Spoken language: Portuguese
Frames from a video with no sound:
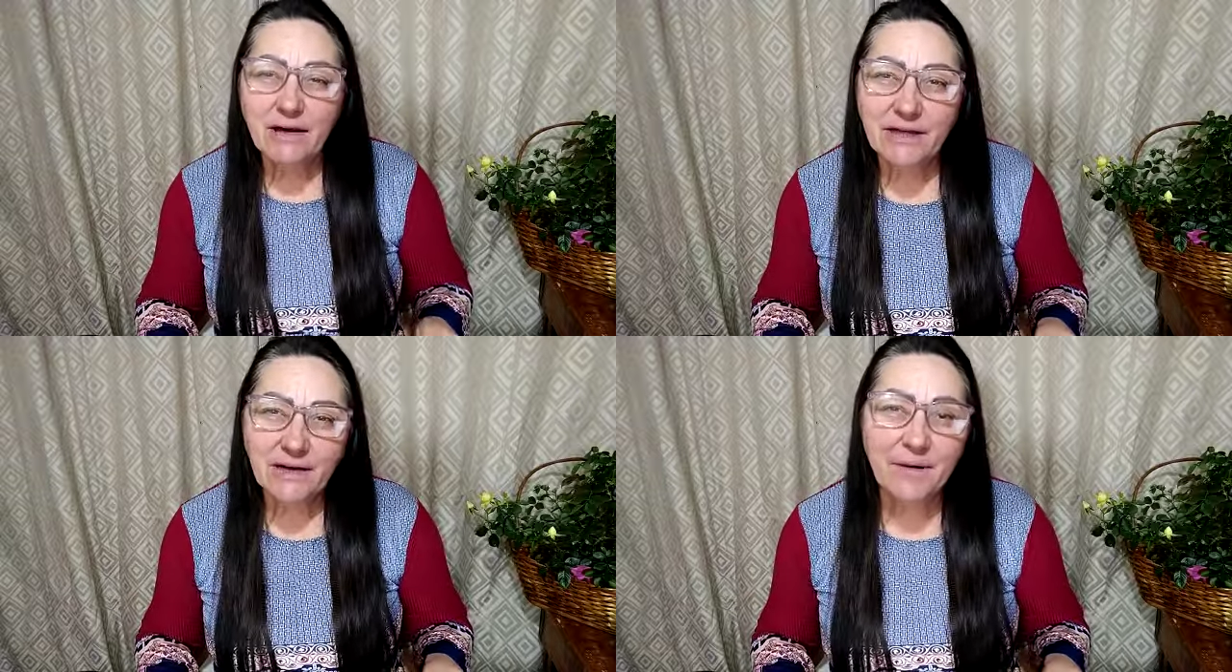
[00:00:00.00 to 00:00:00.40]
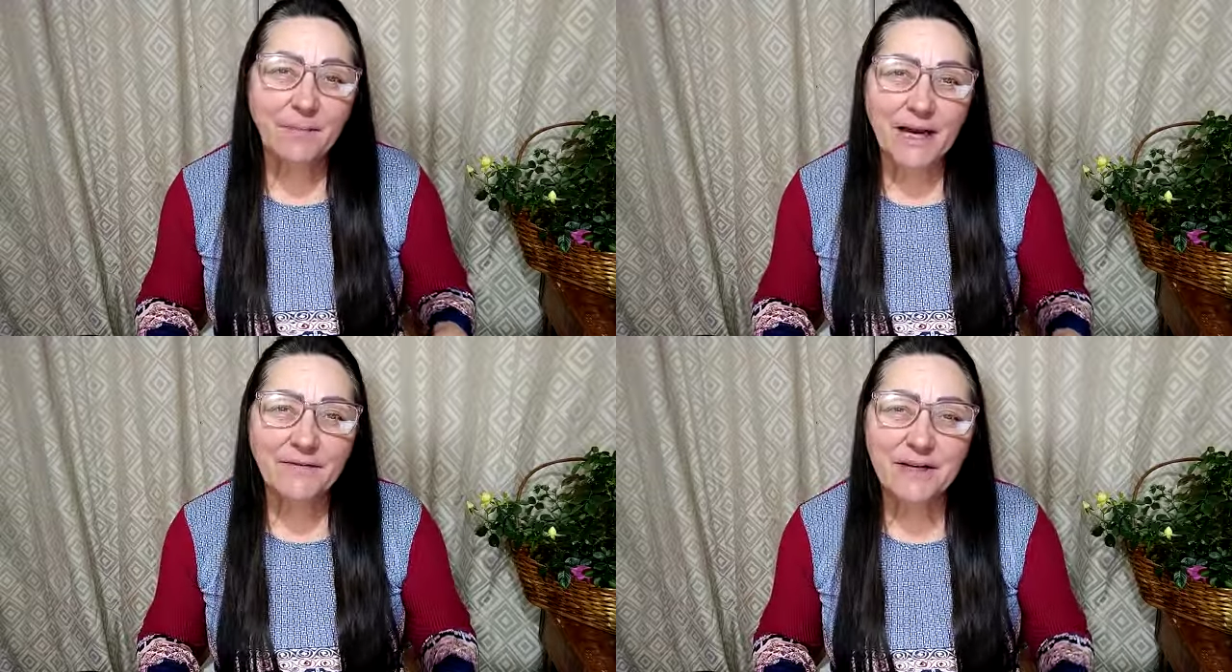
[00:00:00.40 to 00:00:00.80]
Eu tenho uma
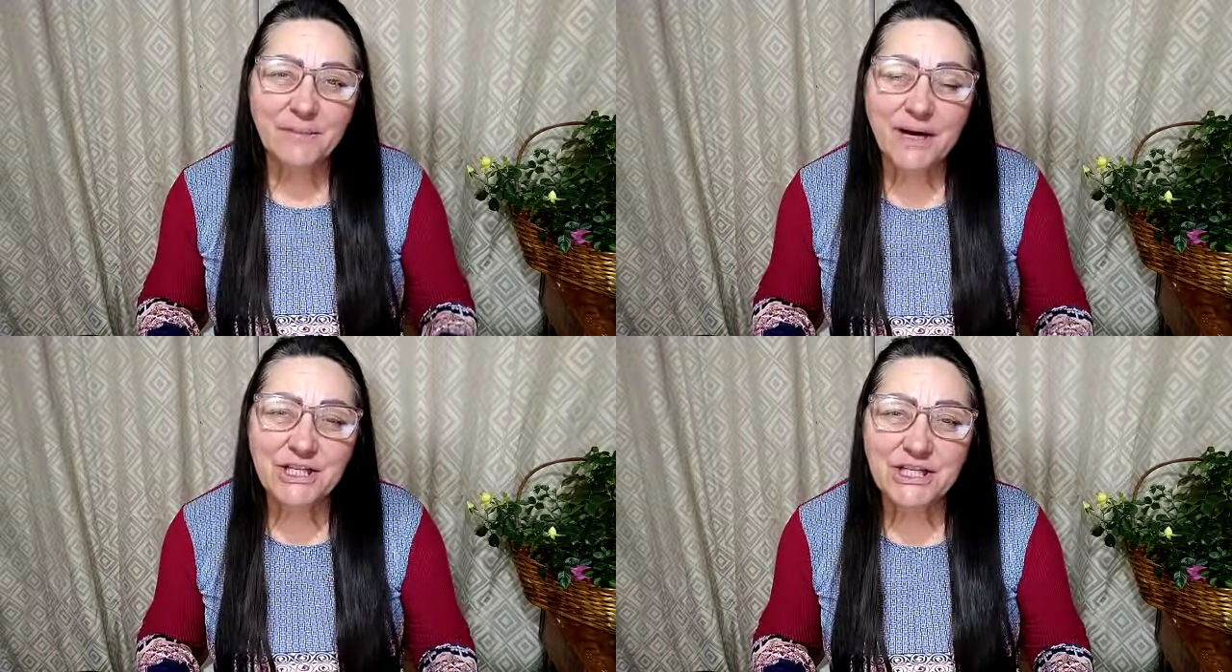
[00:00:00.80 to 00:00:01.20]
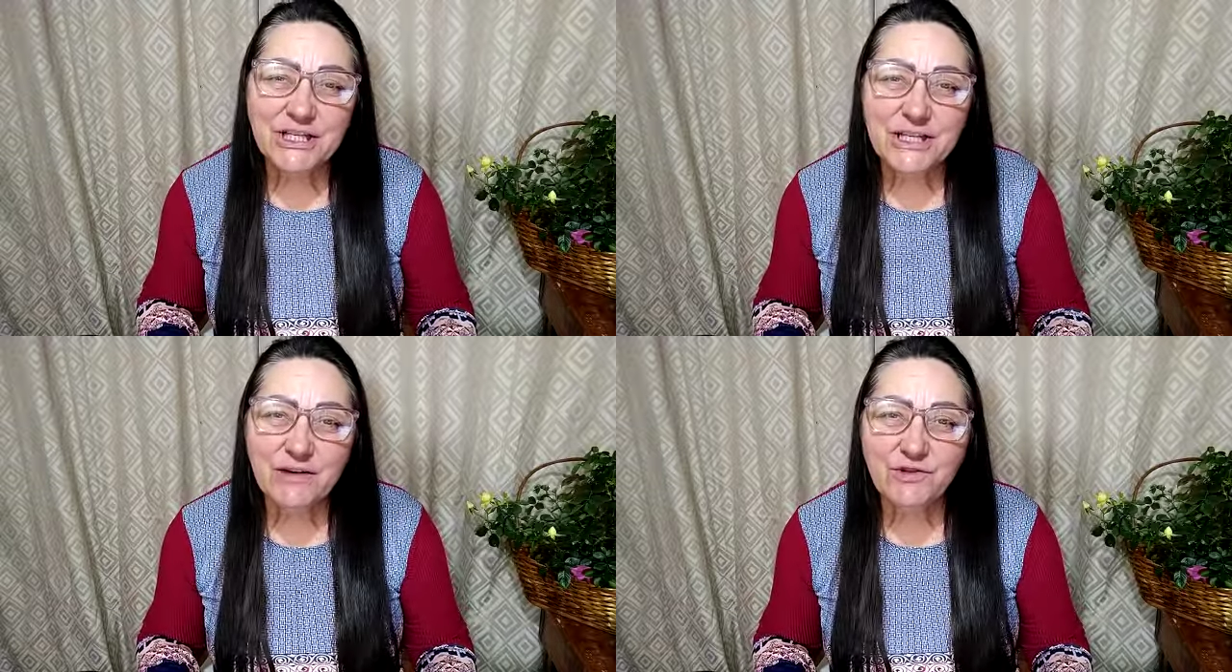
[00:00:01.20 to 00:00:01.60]
palavra da parte
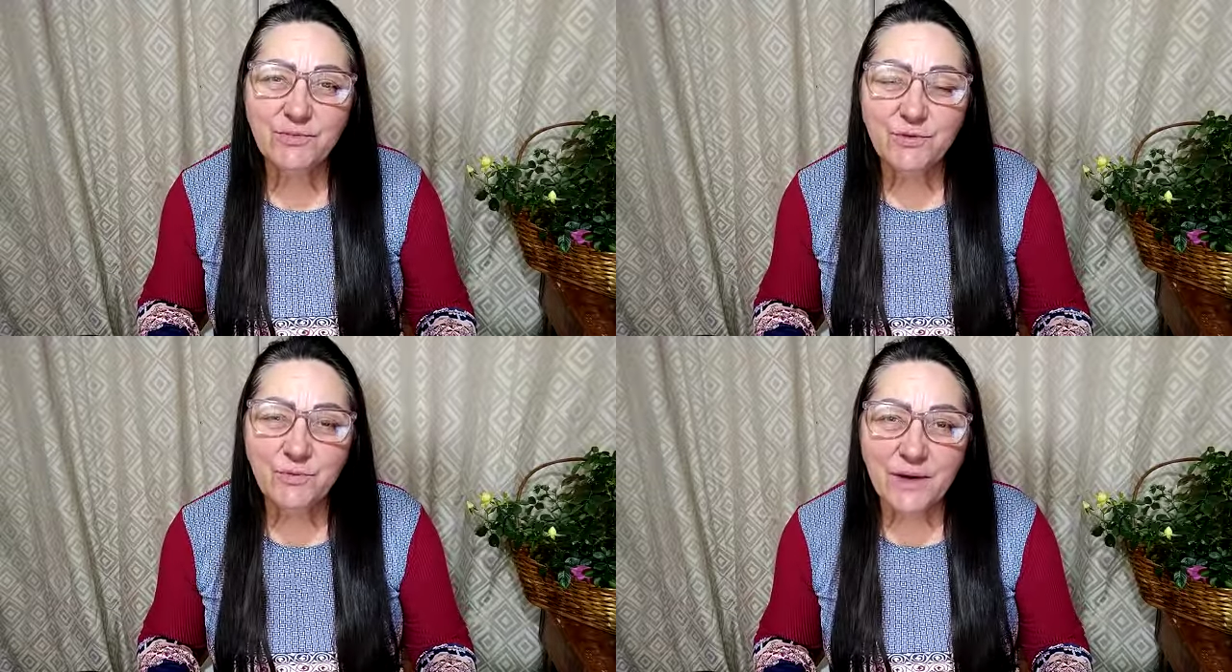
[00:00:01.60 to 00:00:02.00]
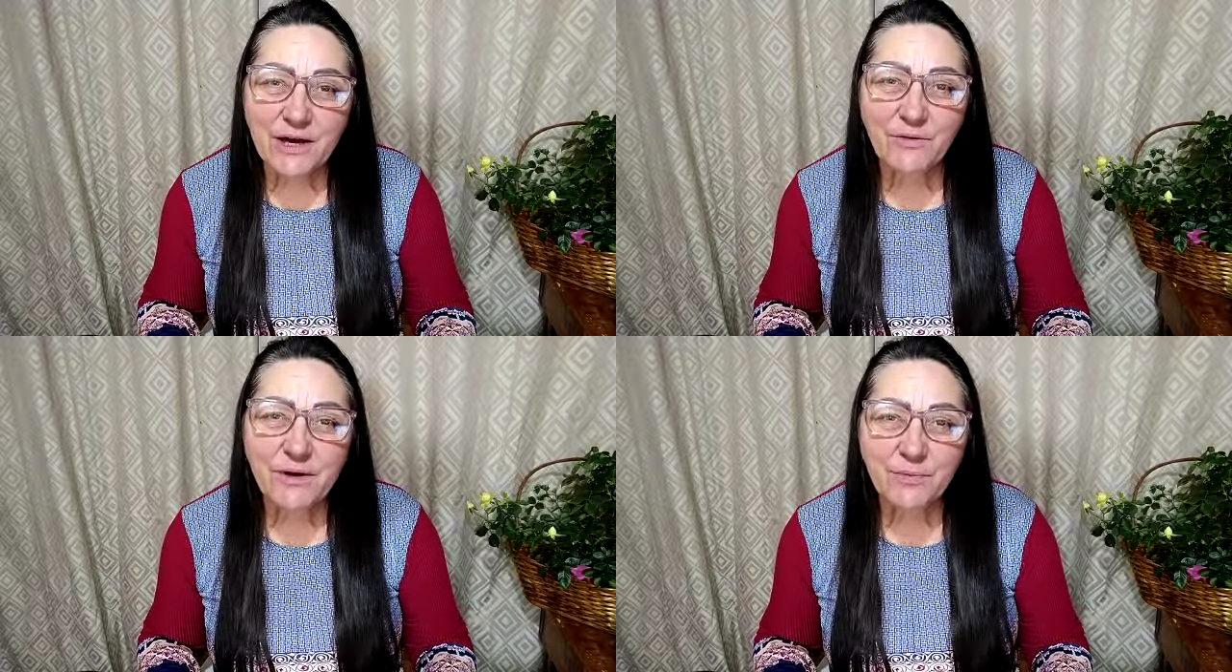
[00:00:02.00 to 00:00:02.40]
de Deus para o
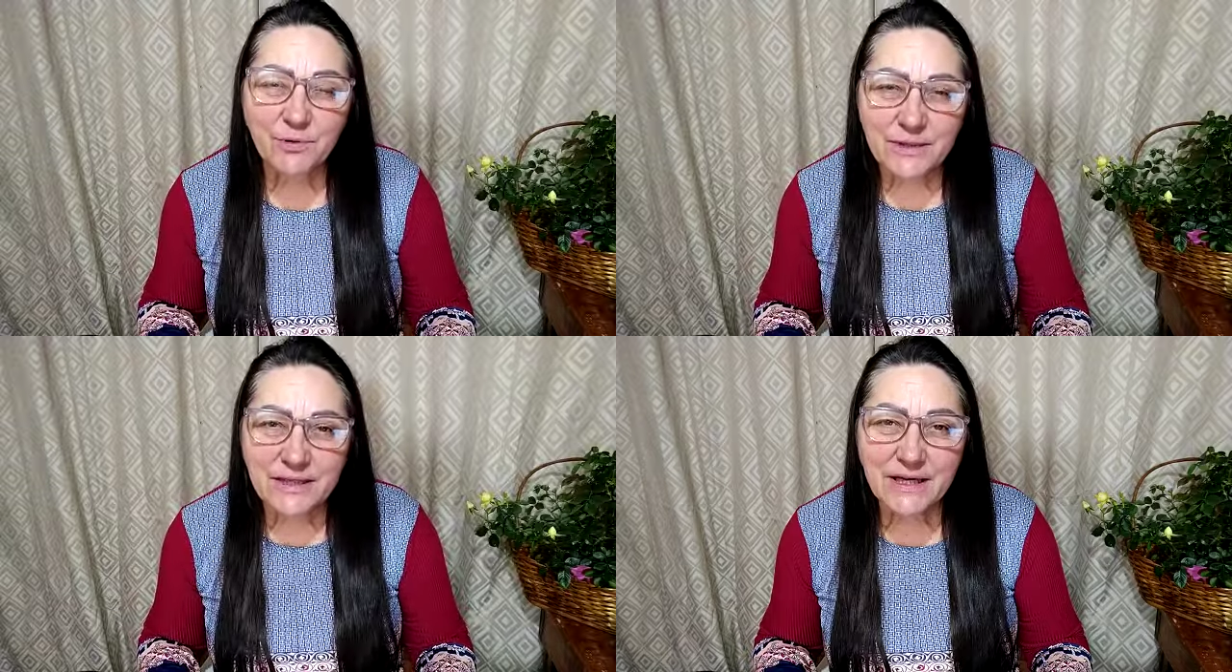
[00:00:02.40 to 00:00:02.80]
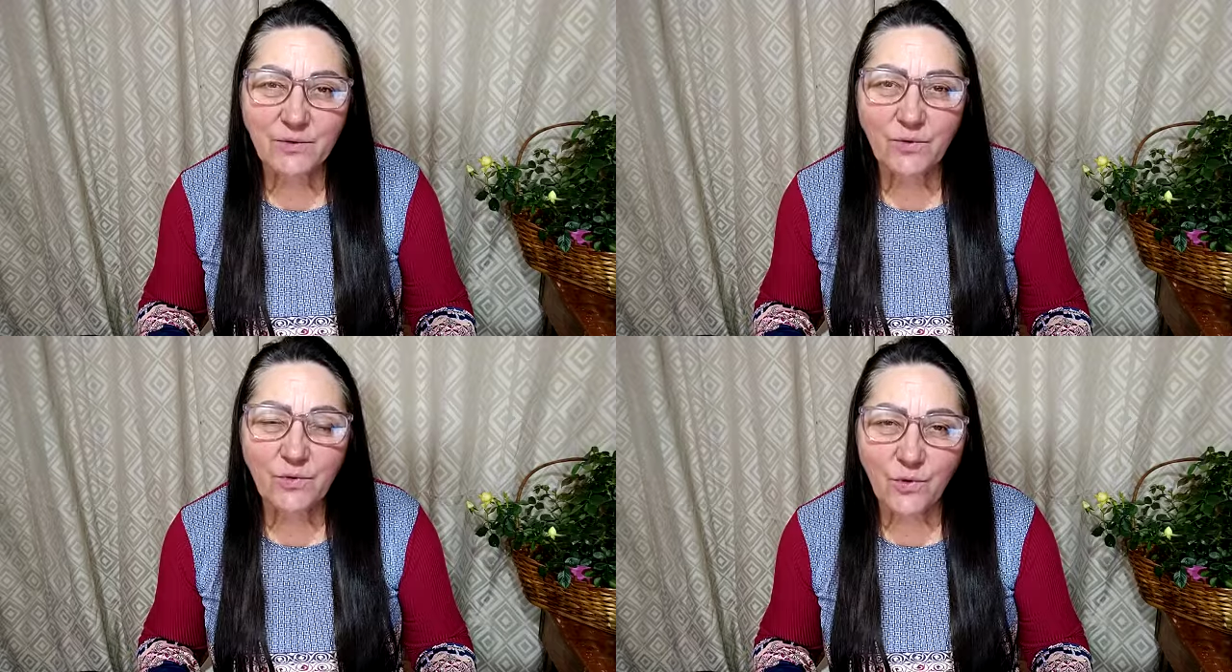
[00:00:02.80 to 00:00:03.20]
meu e para o
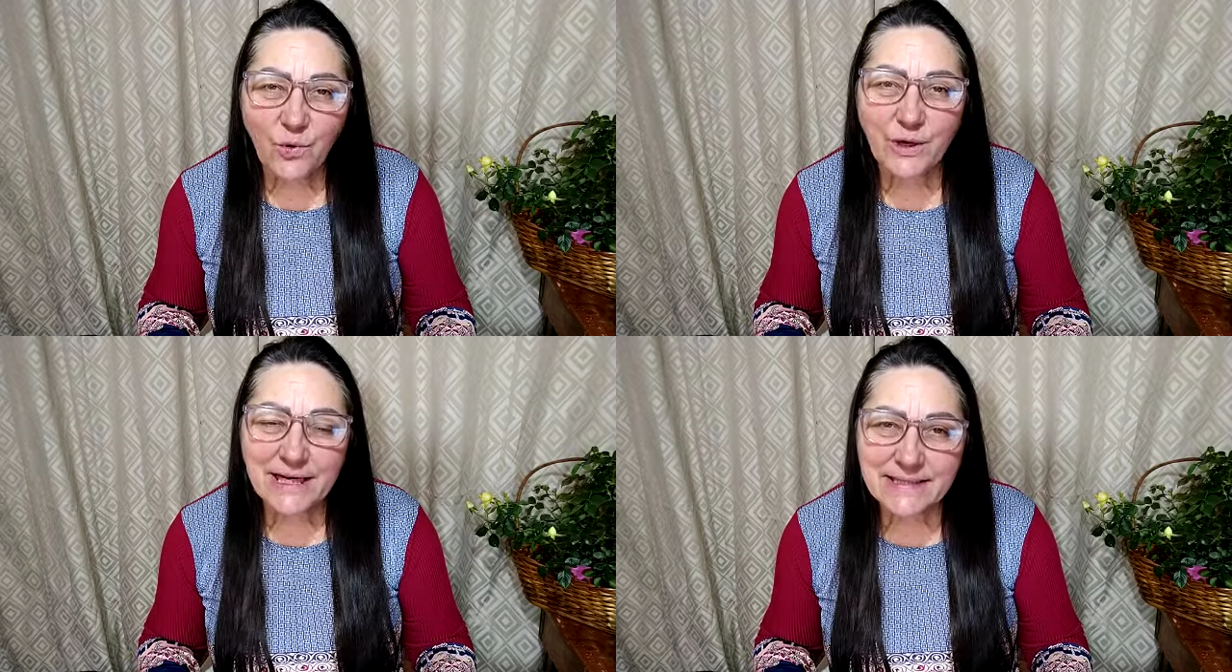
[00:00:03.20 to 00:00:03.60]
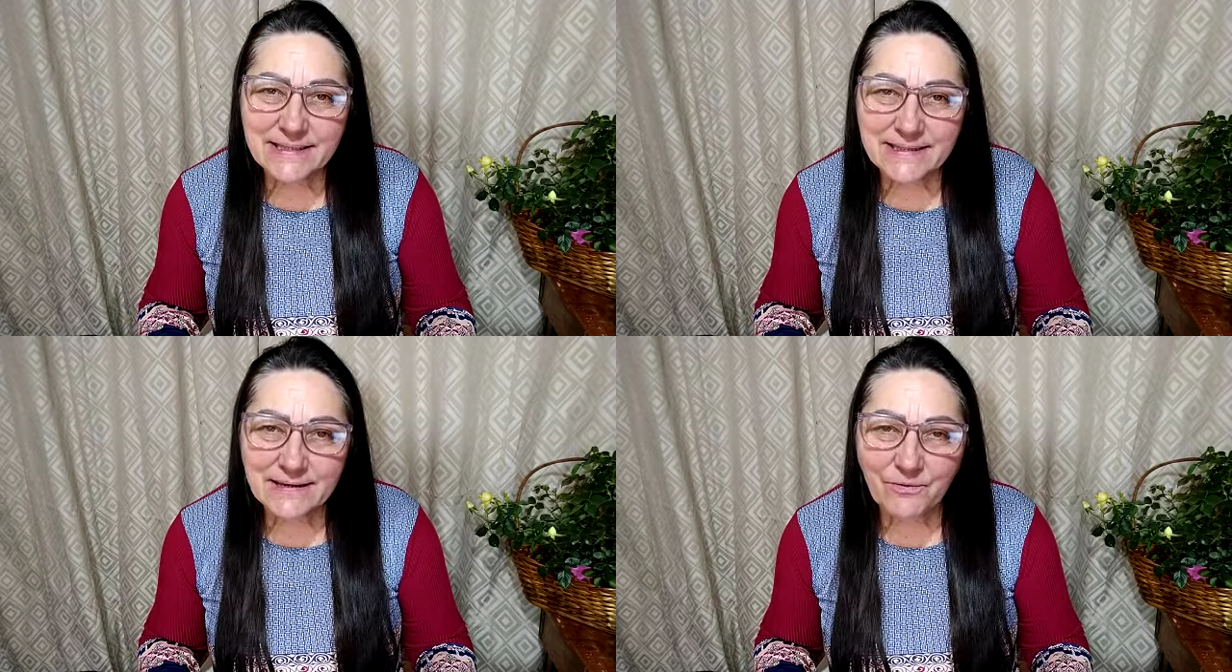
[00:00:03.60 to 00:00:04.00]
teu
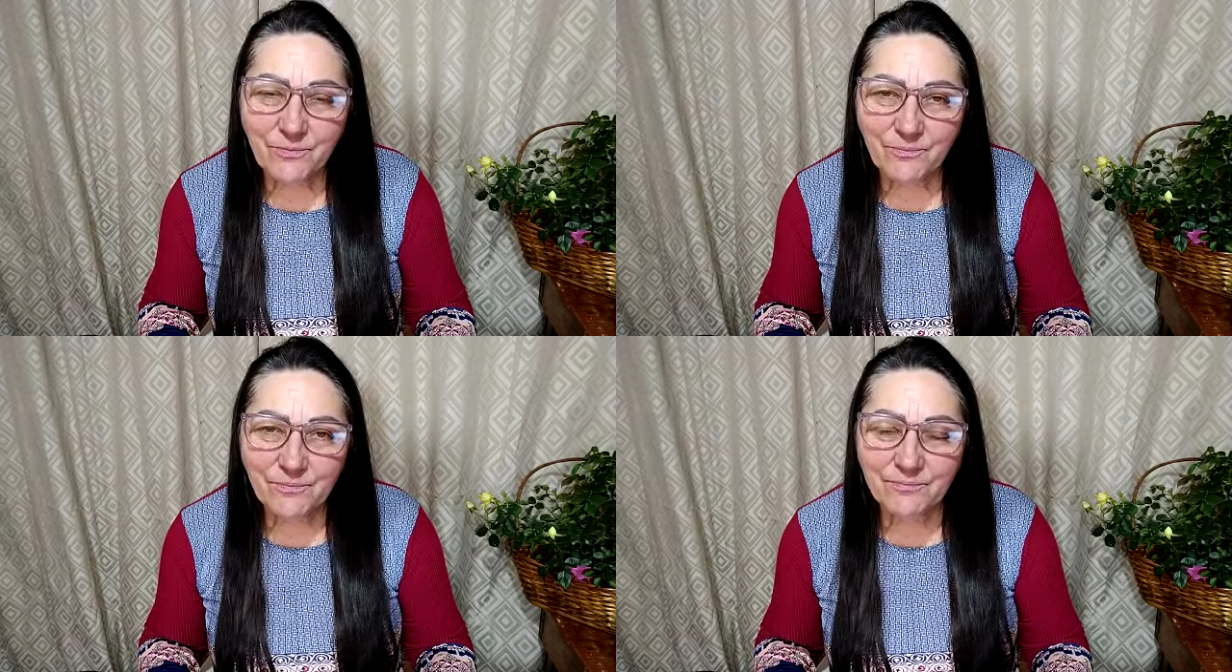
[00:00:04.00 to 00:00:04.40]
coração.